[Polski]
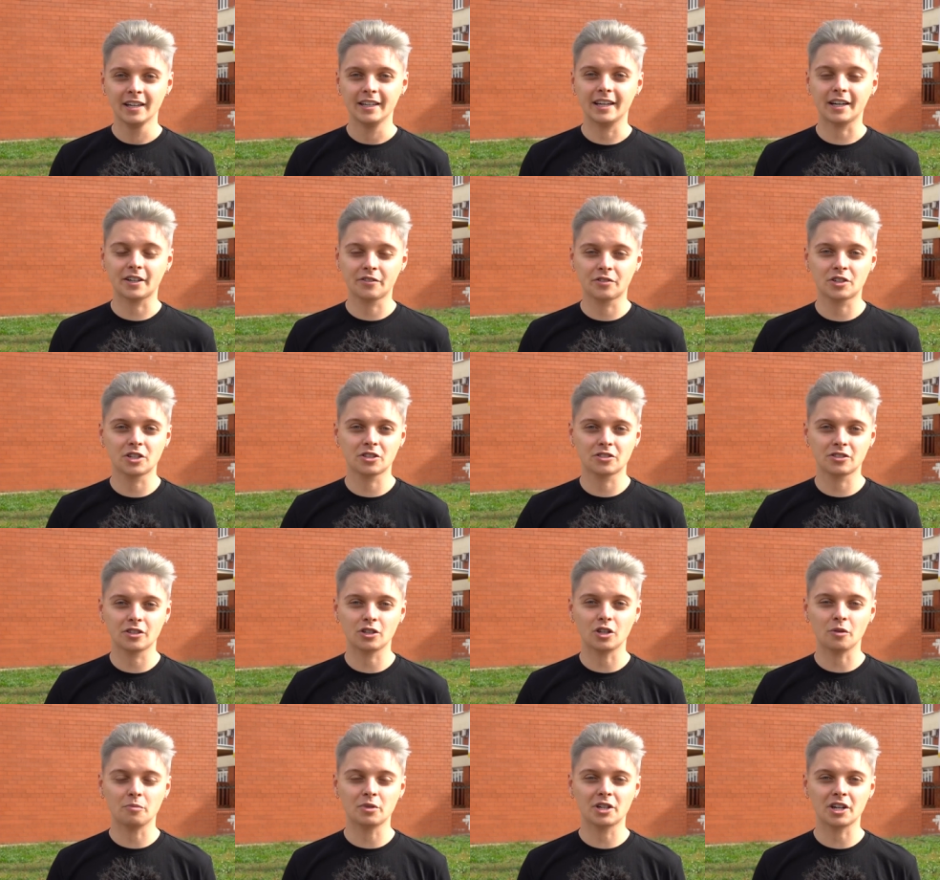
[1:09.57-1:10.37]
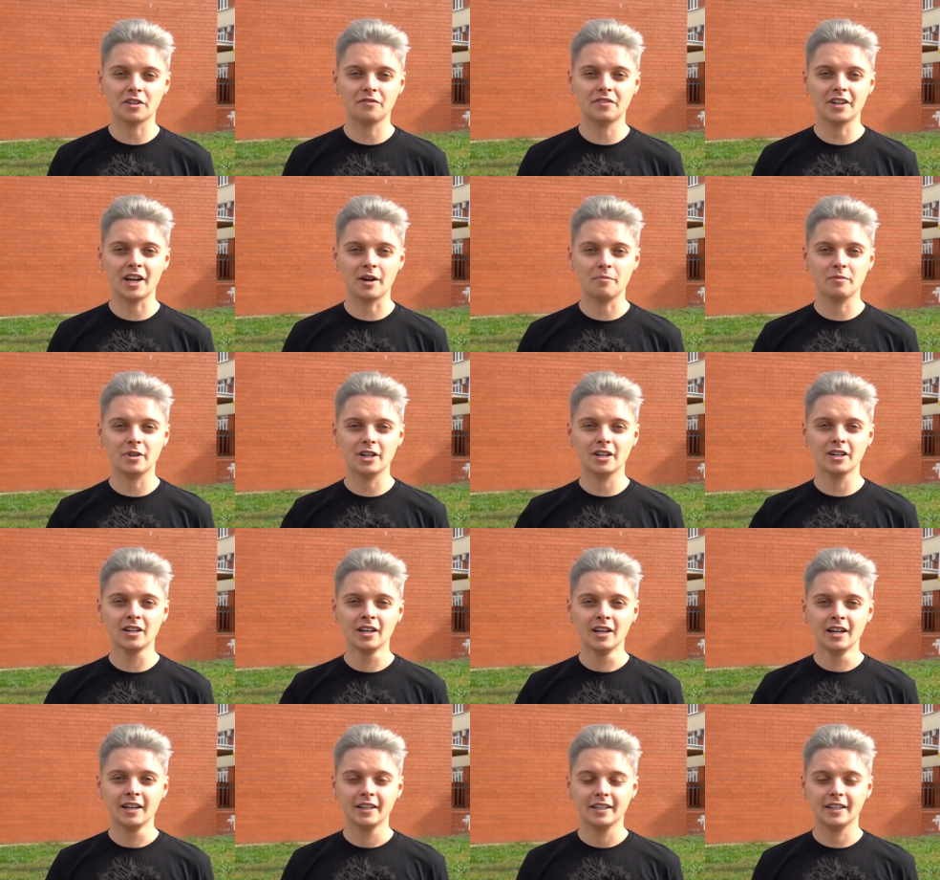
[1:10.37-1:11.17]
jak wszyscy dobrze
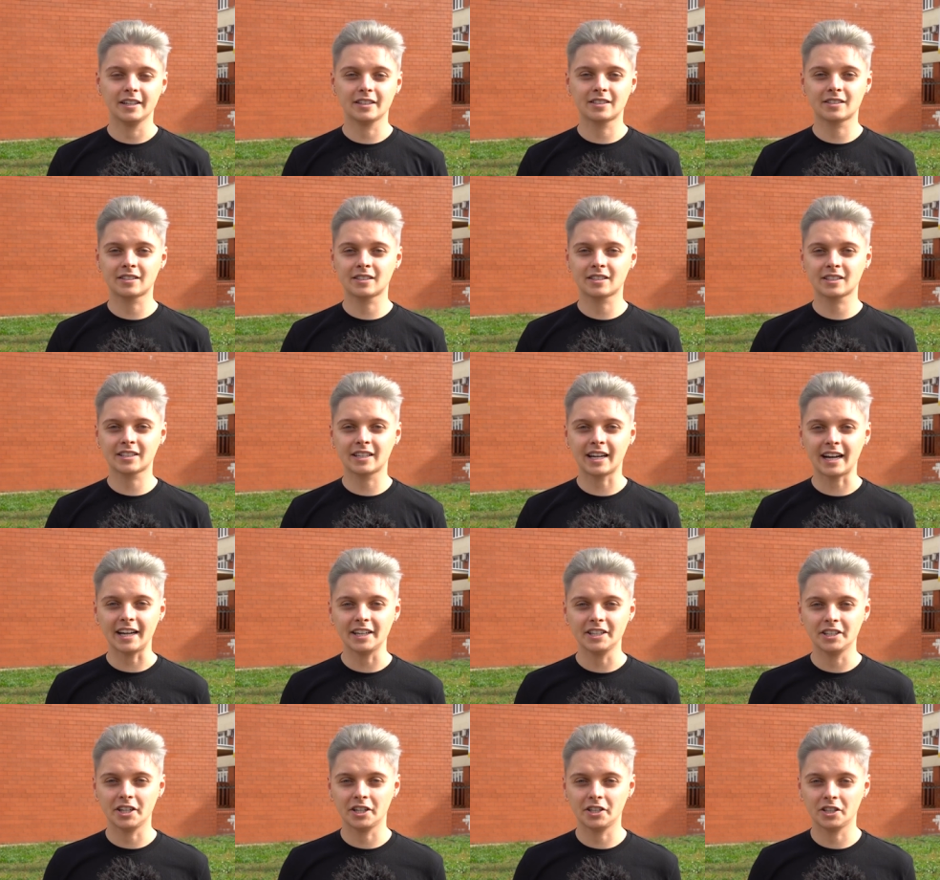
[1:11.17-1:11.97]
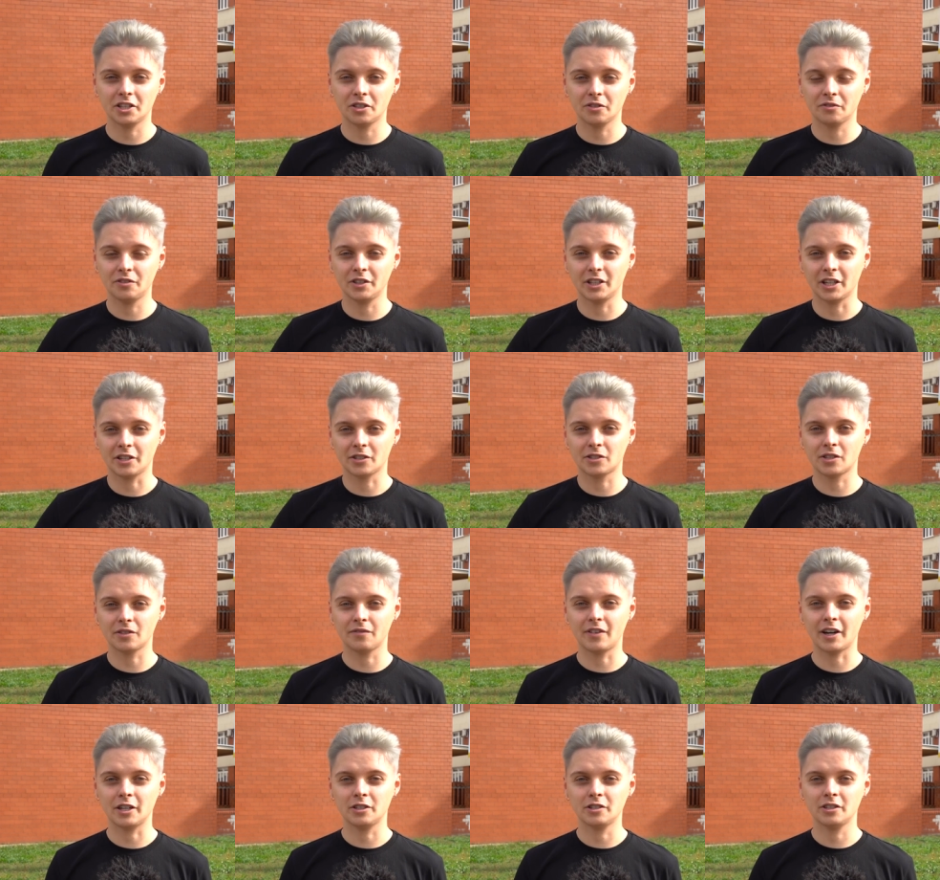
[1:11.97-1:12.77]
wiemy, jest skrajnie
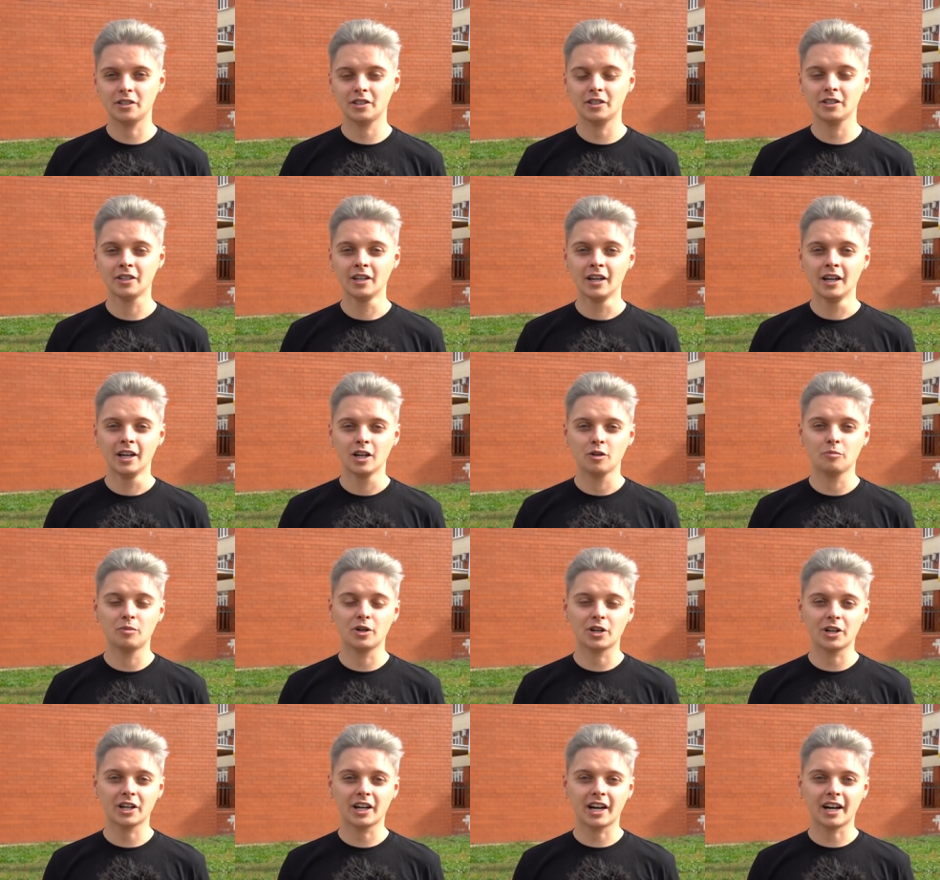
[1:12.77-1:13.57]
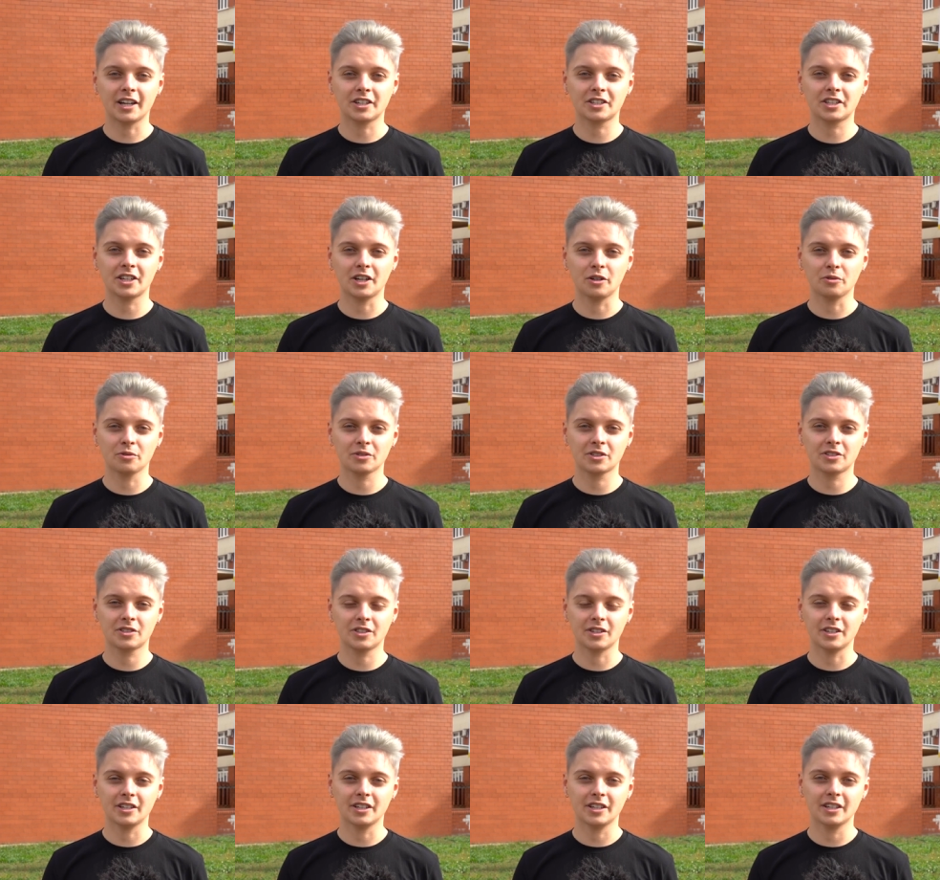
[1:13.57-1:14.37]
niedofinansowany, boryka się
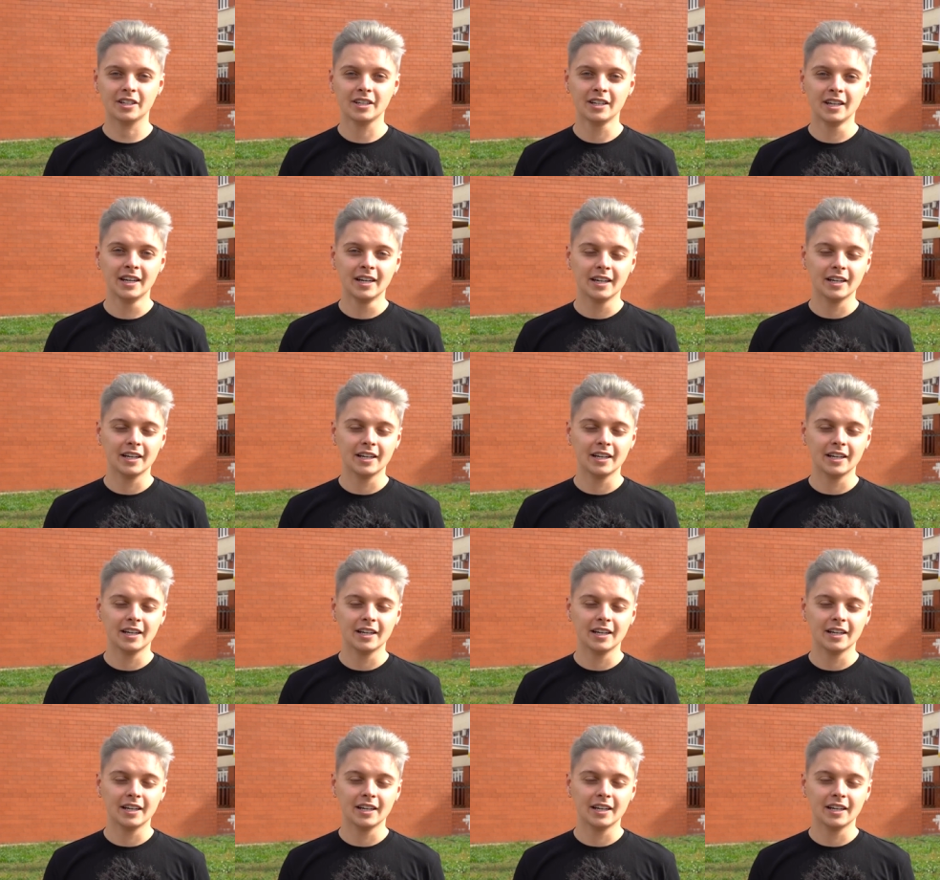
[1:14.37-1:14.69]
z